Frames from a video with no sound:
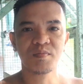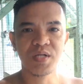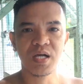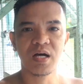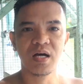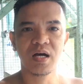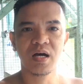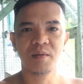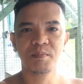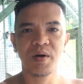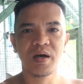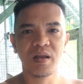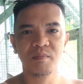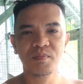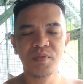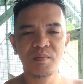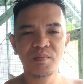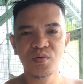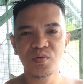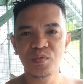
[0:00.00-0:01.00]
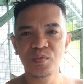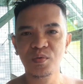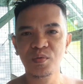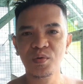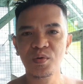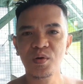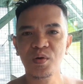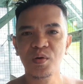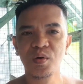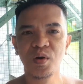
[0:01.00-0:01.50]
sarap sa pakiramdam nung
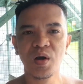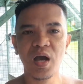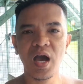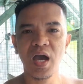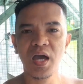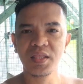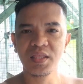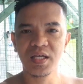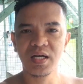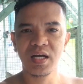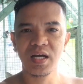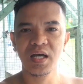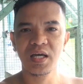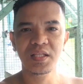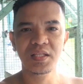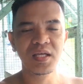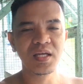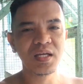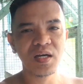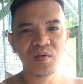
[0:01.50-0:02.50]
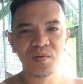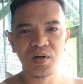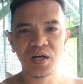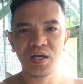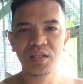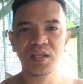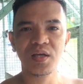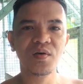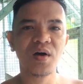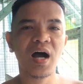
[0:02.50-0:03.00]
kahit na hindi
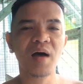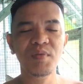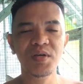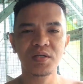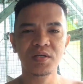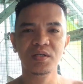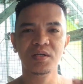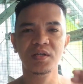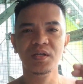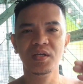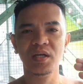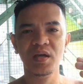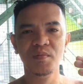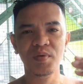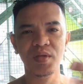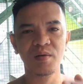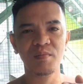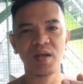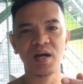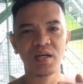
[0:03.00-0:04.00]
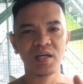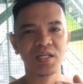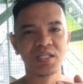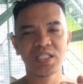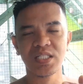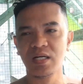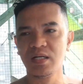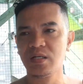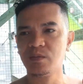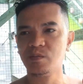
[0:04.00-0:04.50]
ganun kaganda yung aming ibinablog
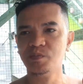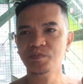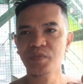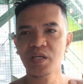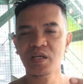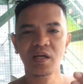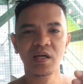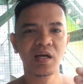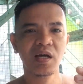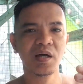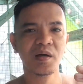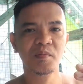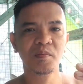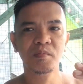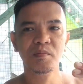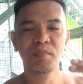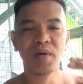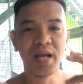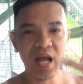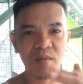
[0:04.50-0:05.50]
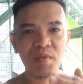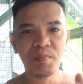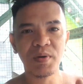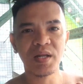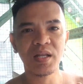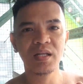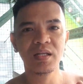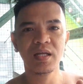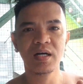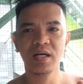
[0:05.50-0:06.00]
is um,
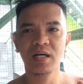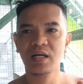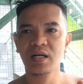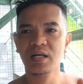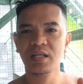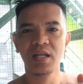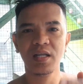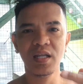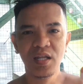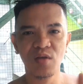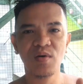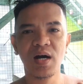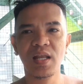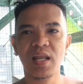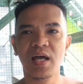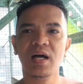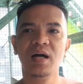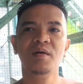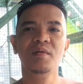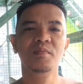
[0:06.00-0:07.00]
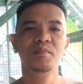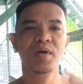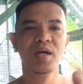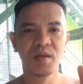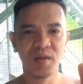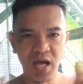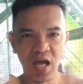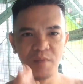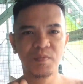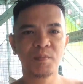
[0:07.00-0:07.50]
marami pa rin na naniniwala
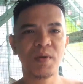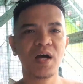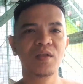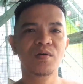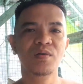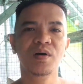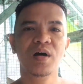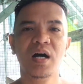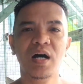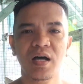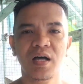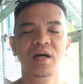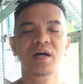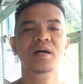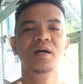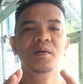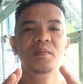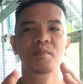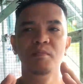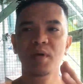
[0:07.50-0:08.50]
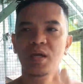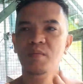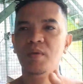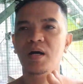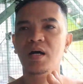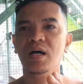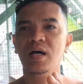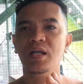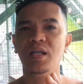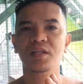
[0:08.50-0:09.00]
may, kahit pa paano uh,
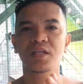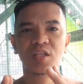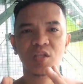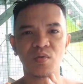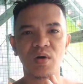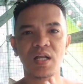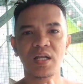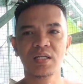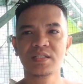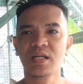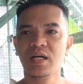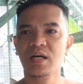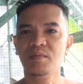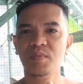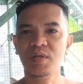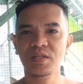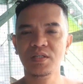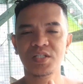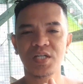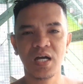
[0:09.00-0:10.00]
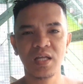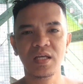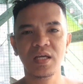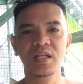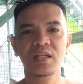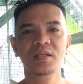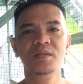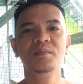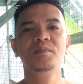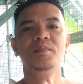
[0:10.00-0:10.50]
may mga nagtitiwala sa aming
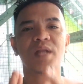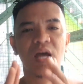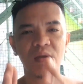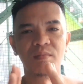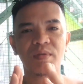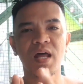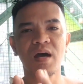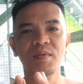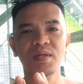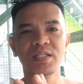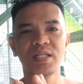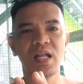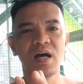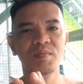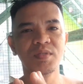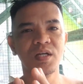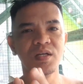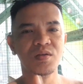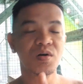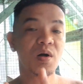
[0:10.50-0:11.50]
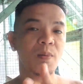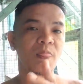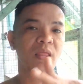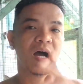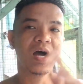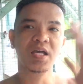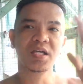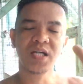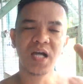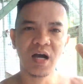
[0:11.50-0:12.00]
channel maraming maraming salamat sa inyo
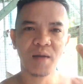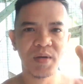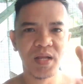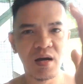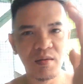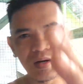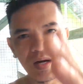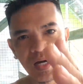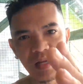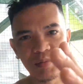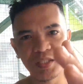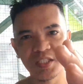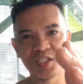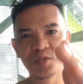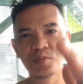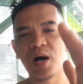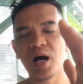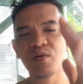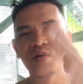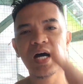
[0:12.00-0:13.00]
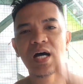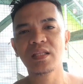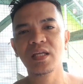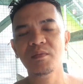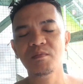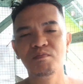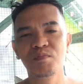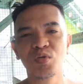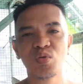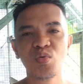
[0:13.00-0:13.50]
ay siya nga pala mga kapatids bago
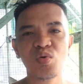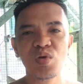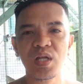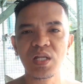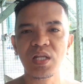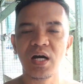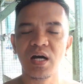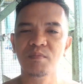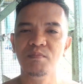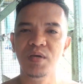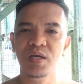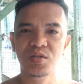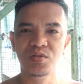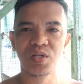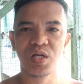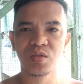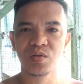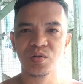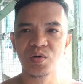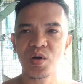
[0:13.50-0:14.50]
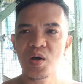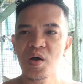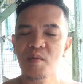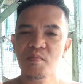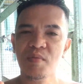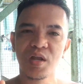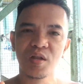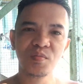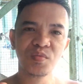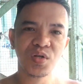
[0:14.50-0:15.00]
natin putulin ang video na to
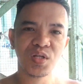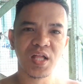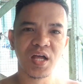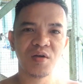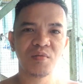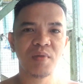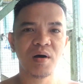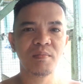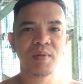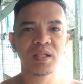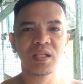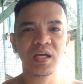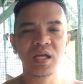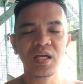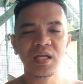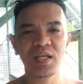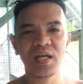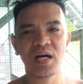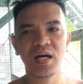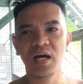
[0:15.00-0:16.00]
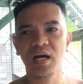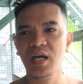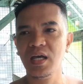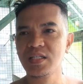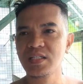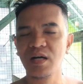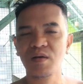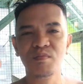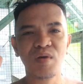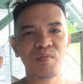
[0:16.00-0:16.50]
meron muna tayong babatiin
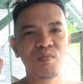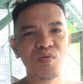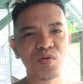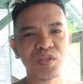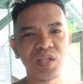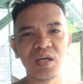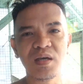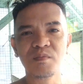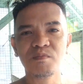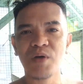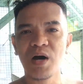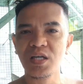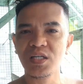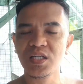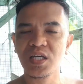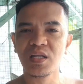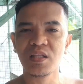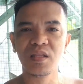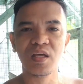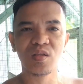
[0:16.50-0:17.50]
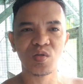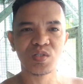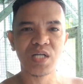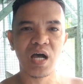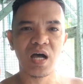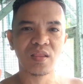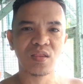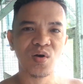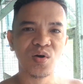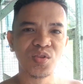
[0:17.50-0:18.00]
na isang mabuting pan chef
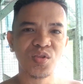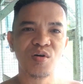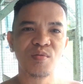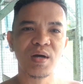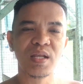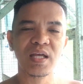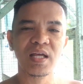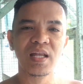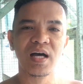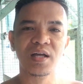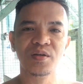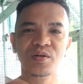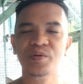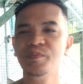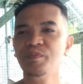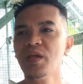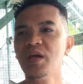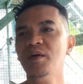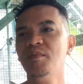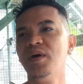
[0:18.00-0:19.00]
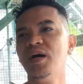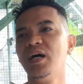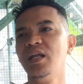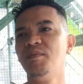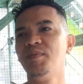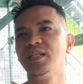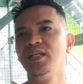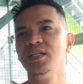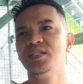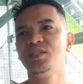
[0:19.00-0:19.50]
dito sa Tondo Manila no
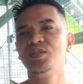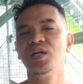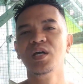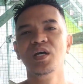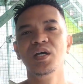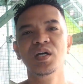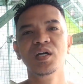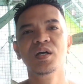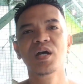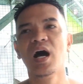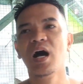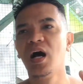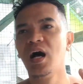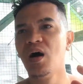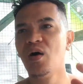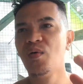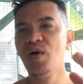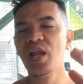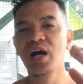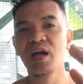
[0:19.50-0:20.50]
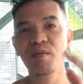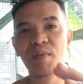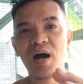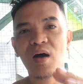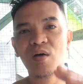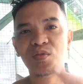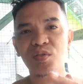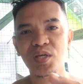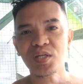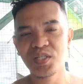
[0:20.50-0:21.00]
mga kapatids uh, walang
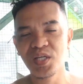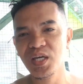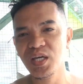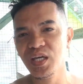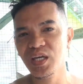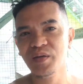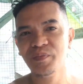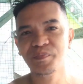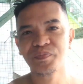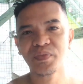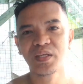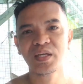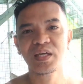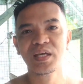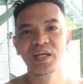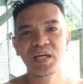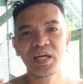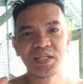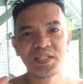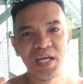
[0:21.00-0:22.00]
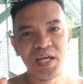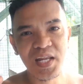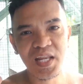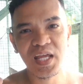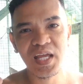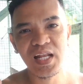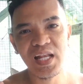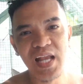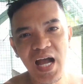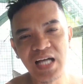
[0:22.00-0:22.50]
iba kundi si
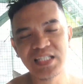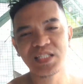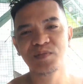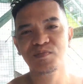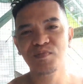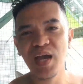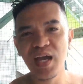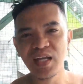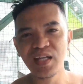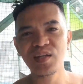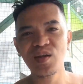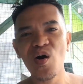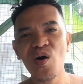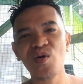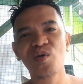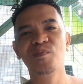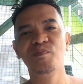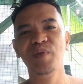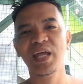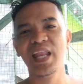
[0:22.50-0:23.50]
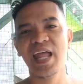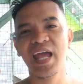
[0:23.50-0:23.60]
Sir Elias Magnong